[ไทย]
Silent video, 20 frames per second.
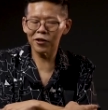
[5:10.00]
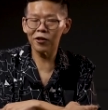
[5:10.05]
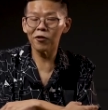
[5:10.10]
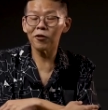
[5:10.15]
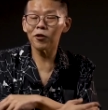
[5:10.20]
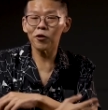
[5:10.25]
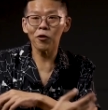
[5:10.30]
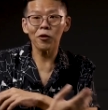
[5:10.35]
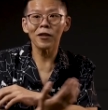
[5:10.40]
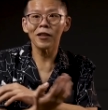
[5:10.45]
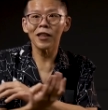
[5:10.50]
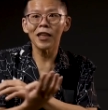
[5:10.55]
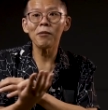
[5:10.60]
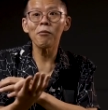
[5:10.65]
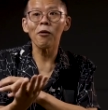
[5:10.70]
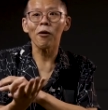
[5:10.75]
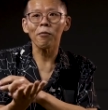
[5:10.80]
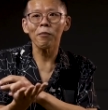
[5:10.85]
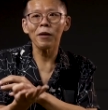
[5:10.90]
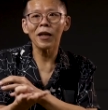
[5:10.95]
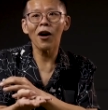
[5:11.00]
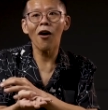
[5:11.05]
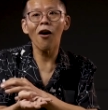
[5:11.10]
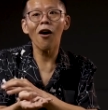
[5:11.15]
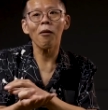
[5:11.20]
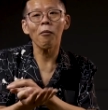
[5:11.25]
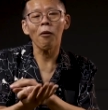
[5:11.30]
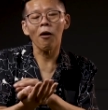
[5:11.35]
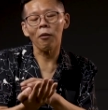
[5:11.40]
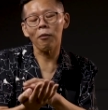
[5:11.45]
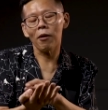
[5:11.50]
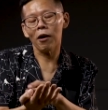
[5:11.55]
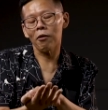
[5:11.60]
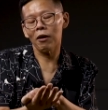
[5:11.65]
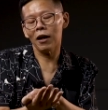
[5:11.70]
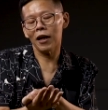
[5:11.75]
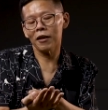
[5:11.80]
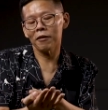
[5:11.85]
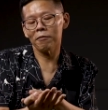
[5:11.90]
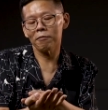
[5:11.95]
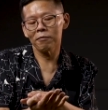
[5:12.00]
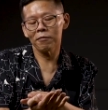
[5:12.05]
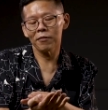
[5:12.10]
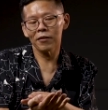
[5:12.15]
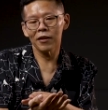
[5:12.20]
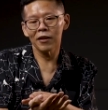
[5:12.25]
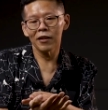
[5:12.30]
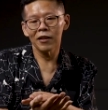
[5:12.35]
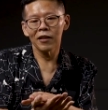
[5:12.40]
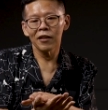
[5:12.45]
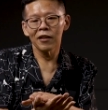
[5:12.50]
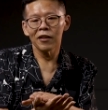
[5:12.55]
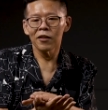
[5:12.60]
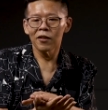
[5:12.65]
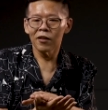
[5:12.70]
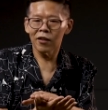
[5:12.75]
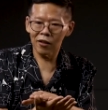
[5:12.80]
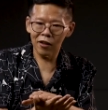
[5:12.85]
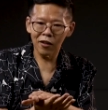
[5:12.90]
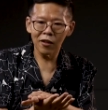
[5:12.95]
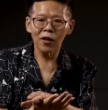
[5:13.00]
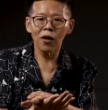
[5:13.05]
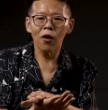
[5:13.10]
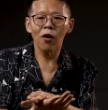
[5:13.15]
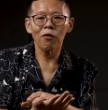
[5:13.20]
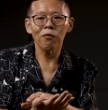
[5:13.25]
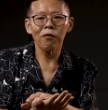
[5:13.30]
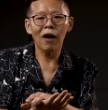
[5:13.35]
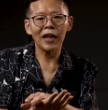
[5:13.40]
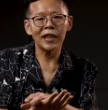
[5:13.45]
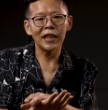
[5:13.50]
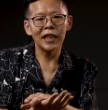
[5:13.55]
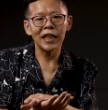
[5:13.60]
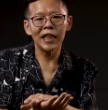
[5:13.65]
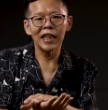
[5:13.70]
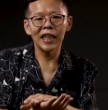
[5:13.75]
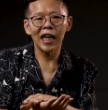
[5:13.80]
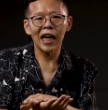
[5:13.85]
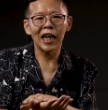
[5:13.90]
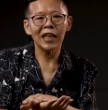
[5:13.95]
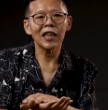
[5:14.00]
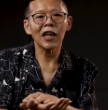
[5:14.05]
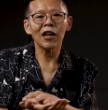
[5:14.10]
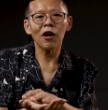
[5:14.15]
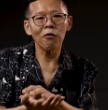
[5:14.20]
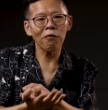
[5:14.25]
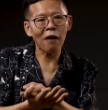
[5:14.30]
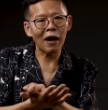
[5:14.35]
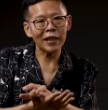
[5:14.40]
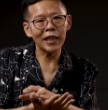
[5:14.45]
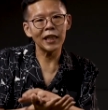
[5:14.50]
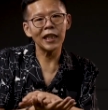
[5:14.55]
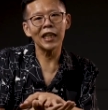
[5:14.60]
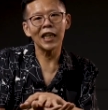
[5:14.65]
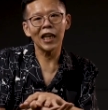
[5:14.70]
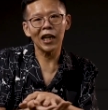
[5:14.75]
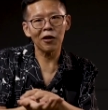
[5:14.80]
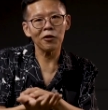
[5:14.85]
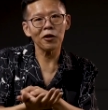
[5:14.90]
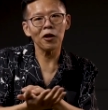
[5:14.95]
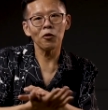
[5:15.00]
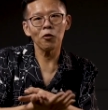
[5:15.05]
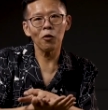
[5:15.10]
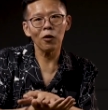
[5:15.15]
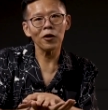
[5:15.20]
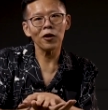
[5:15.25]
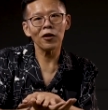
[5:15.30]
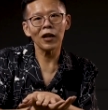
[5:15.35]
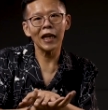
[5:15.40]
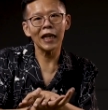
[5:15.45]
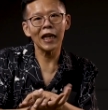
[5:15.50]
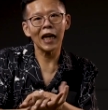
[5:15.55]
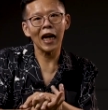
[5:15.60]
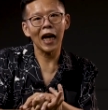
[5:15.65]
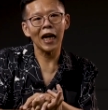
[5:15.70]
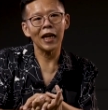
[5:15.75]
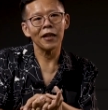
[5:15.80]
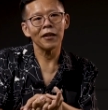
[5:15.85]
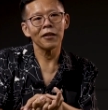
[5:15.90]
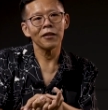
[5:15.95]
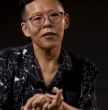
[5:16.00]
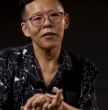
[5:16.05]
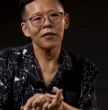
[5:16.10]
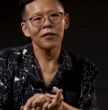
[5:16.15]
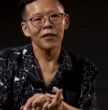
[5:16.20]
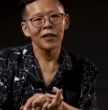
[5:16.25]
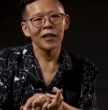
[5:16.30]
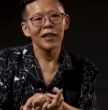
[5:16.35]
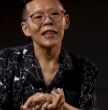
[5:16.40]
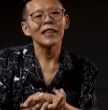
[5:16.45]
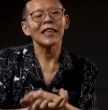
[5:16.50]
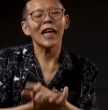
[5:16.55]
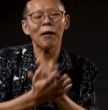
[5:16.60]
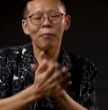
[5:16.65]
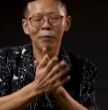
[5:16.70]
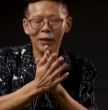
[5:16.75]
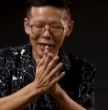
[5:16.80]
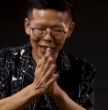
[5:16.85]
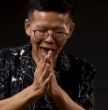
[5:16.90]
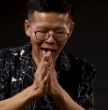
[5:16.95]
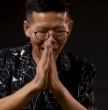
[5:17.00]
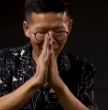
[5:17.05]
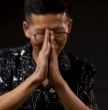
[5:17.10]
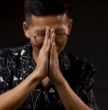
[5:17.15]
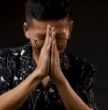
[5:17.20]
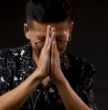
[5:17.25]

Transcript: จนจนที่บอกพี่ก้อบอกว่าว่า ลองฟังดี ๆ ถ้าเขาฟังดี ๆ เขาจะรู้เขาต้องเล่นอะไร จากพี่จ๋า